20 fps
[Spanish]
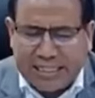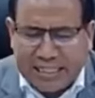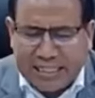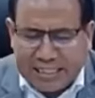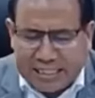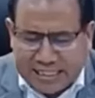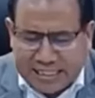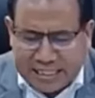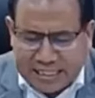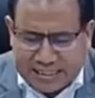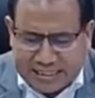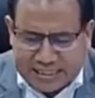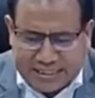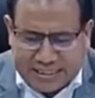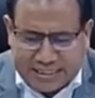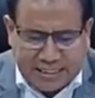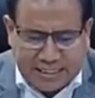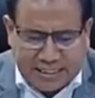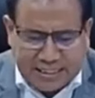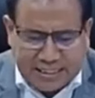requieran de la
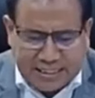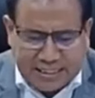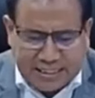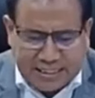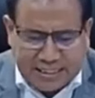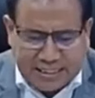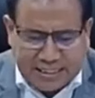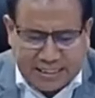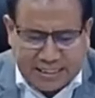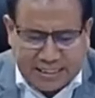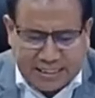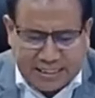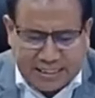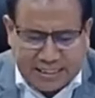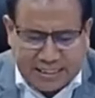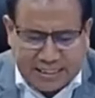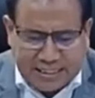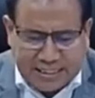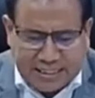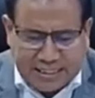asistencia
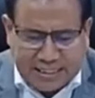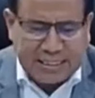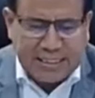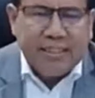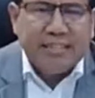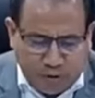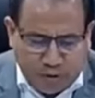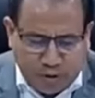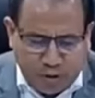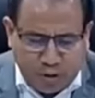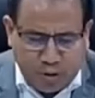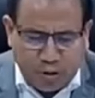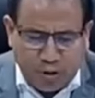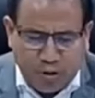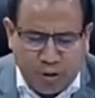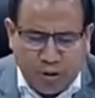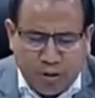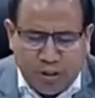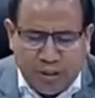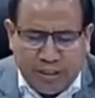del profesor,
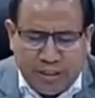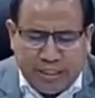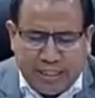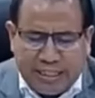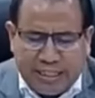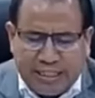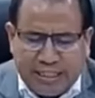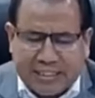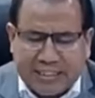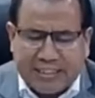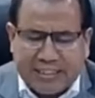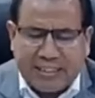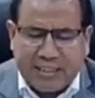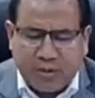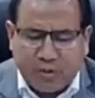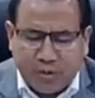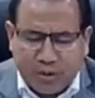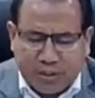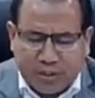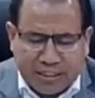éste se
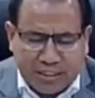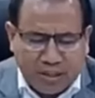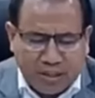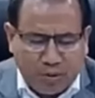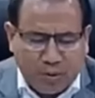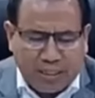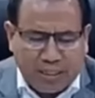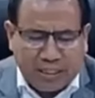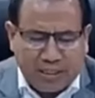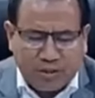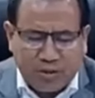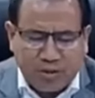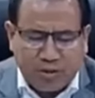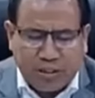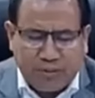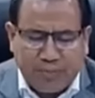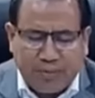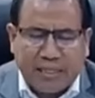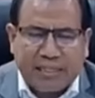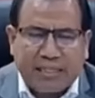encuentra en la obligación de
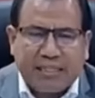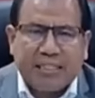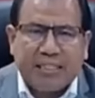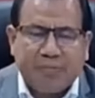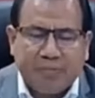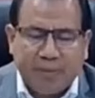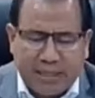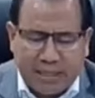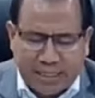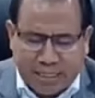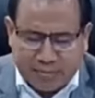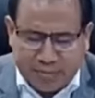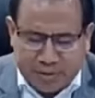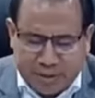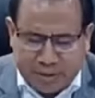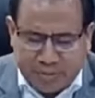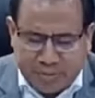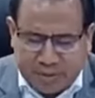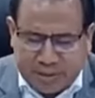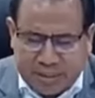participar en las
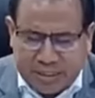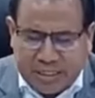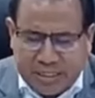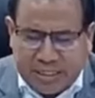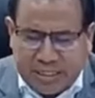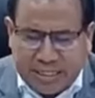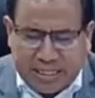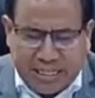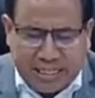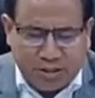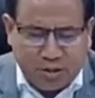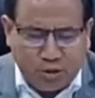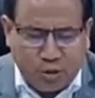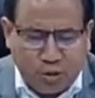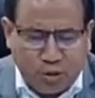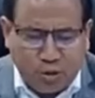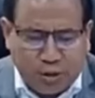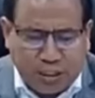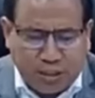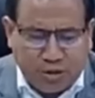mismas. Caso
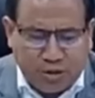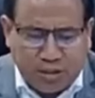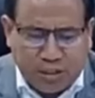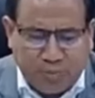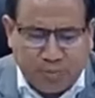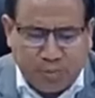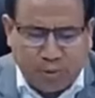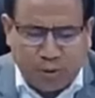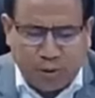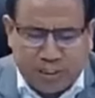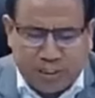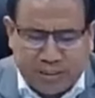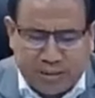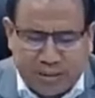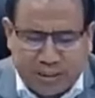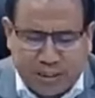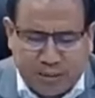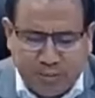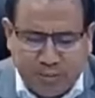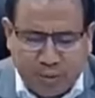contrario, se, se
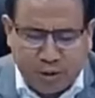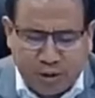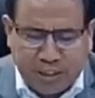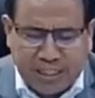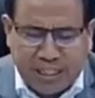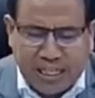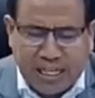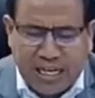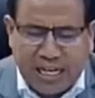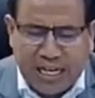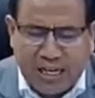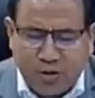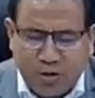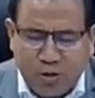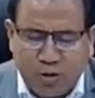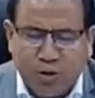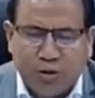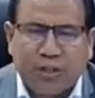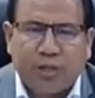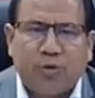procederá con los
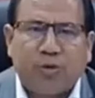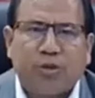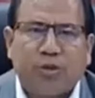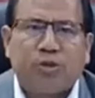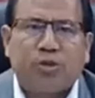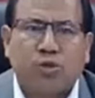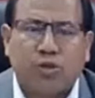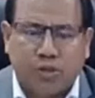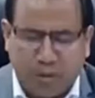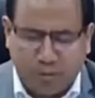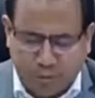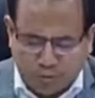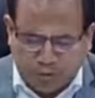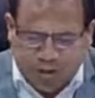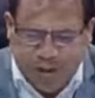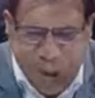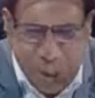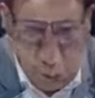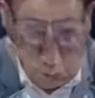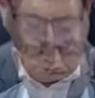descuentos
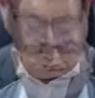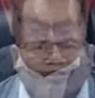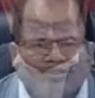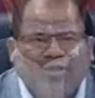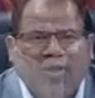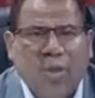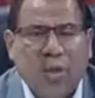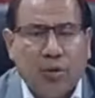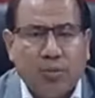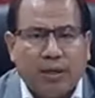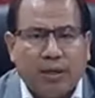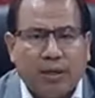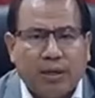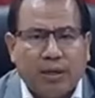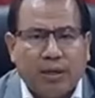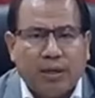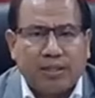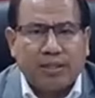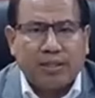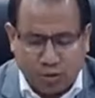correspondientes. Los
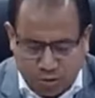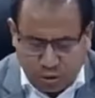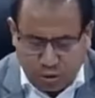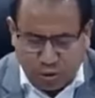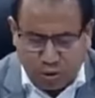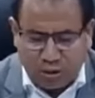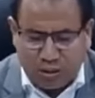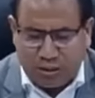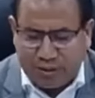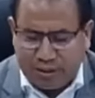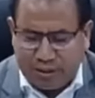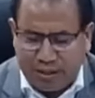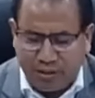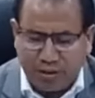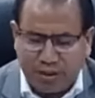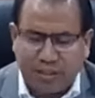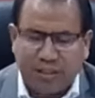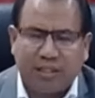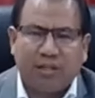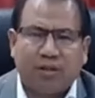maestros no son
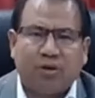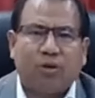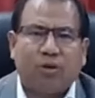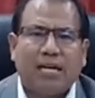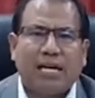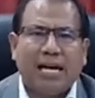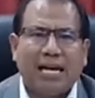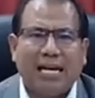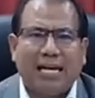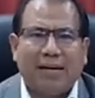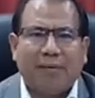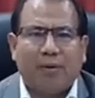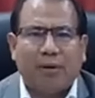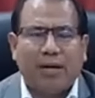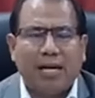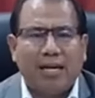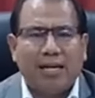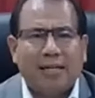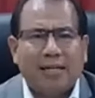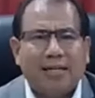trabajadores de jornada
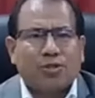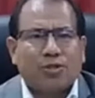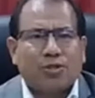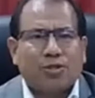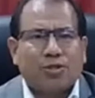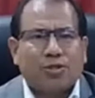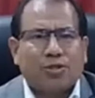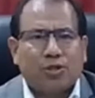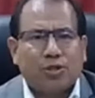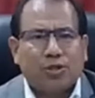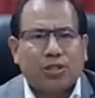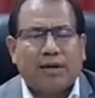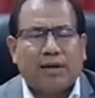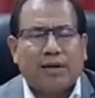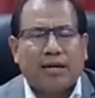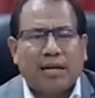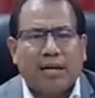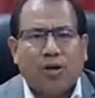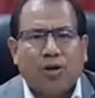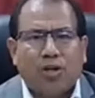laboral, son
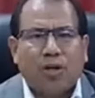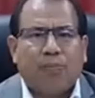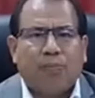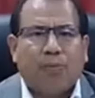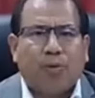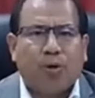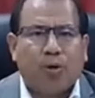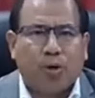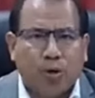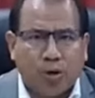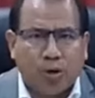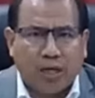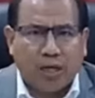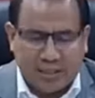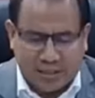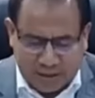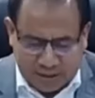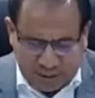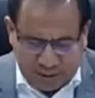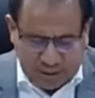trabajadores por
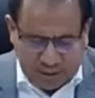horas.